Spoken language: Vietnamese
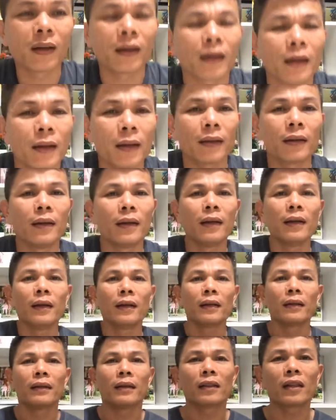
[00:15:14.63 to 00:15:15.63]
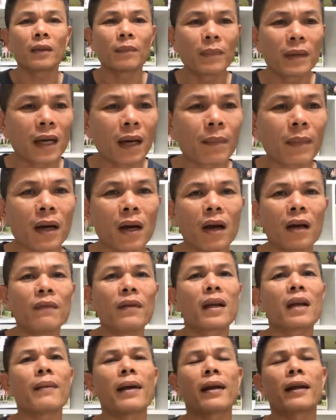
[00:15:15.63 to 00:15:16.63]
à, vậy thì bây giờ mình
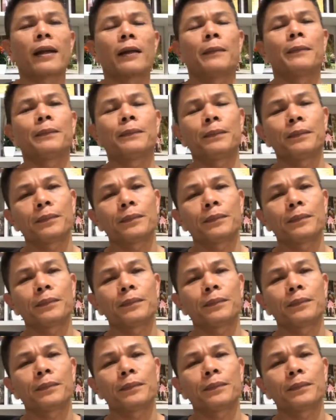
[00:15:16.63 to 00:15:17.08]
nói với các bạn nè